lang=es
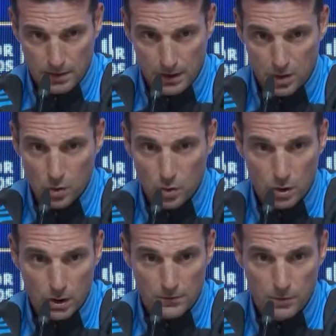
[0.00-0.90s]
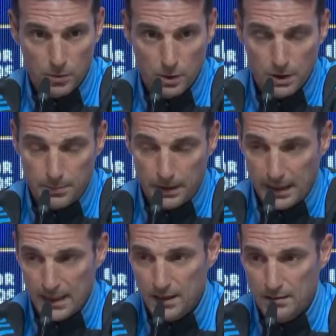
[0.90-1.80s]
ningún jugador de fútbol y para
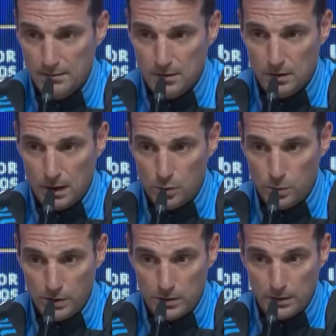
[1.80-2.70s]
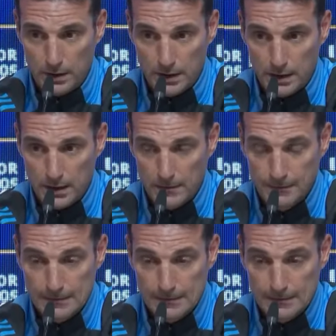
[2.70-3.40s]
él con la juventud que tiene.